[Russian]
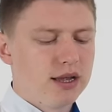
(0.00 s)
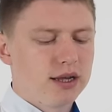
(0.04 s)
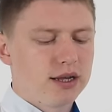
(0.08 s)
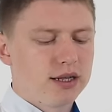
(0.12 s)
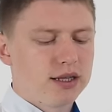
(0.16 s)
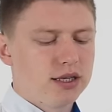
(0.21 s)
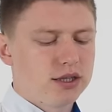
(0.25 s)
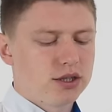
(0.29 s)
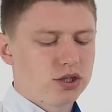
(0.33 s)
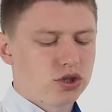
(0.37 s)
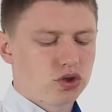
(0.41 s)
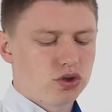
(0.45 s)

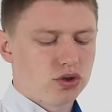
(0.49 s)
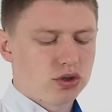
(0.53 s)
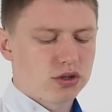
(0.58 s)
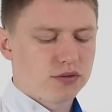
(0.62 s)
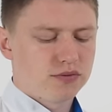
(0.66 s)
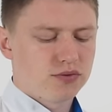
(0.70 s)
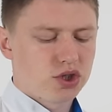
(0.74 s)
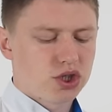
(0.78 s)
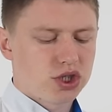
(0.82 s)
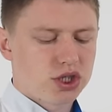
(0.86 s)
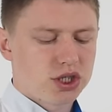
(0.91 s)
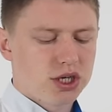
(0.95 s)
где-то что-то
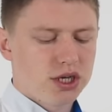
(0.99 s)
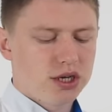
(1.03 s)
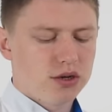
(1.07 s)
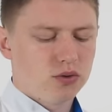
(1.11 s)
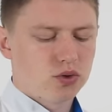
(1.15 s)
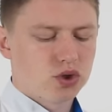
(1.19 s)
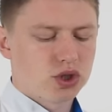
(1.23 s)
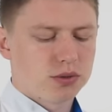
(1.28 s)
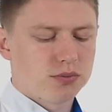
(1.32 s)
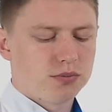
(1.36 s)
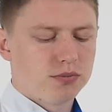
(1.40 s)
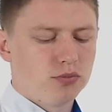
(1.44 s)
в шее,
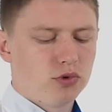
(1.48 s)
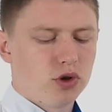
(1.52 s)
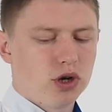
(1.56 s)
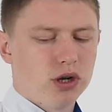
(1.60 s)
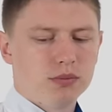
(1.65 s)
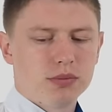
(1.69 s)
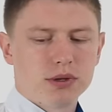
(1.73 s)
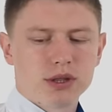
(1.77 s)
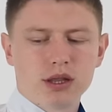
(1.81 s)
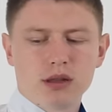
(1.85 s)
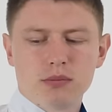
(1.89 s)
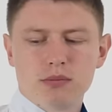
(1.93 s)
уже боли под